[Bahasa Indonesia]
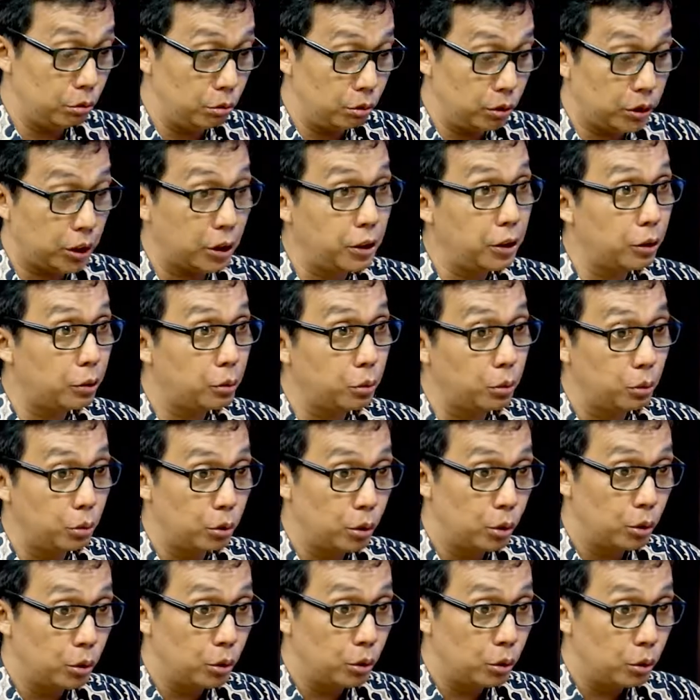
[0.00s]
ya tadi itu
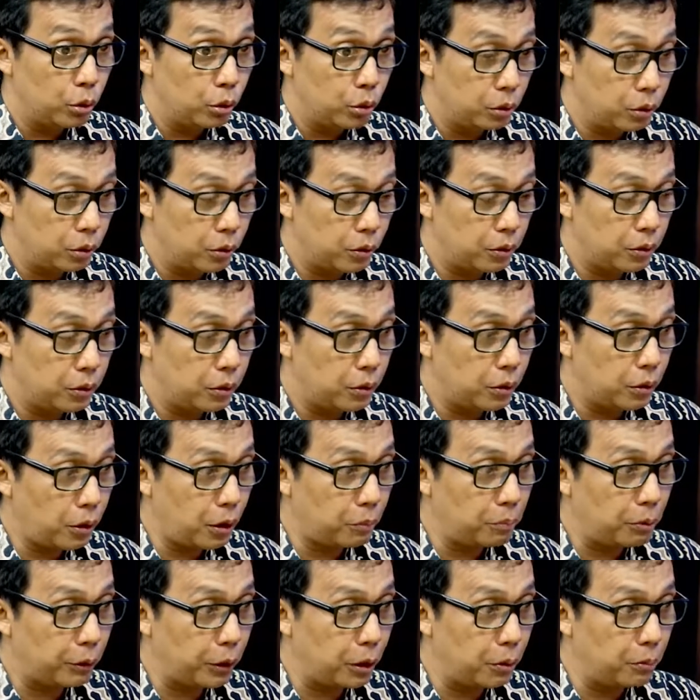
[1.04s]
uh,
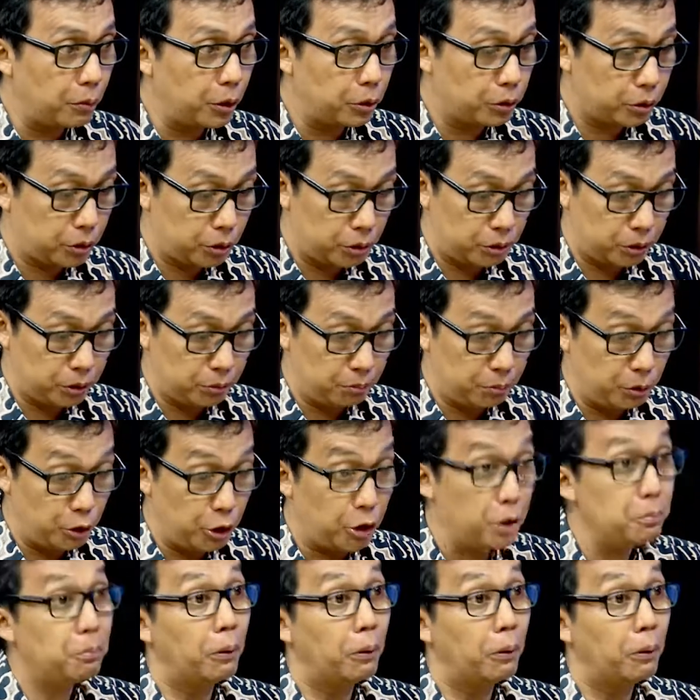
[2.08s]
apa nama menjadi